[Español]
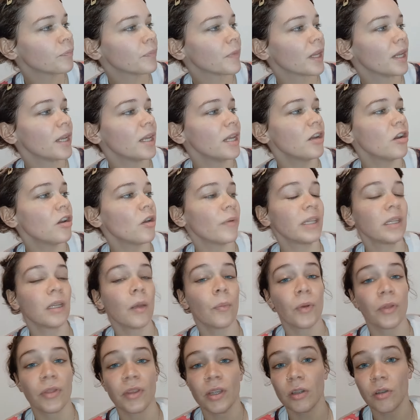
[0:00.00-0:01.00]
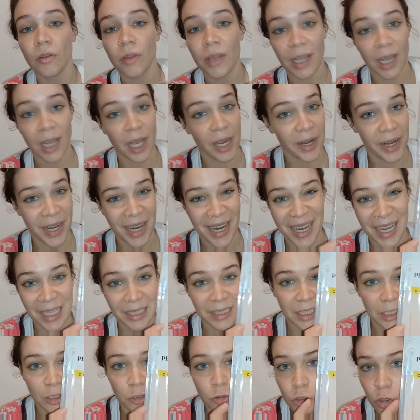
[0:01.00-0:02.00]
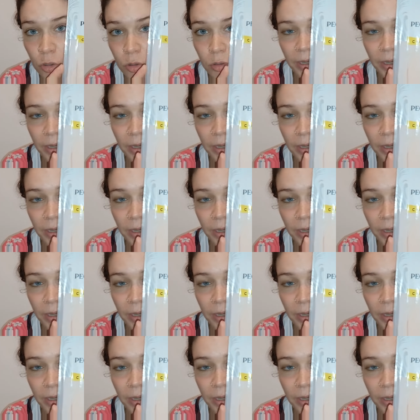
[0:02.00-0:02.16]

y 90% de carne. Casi todo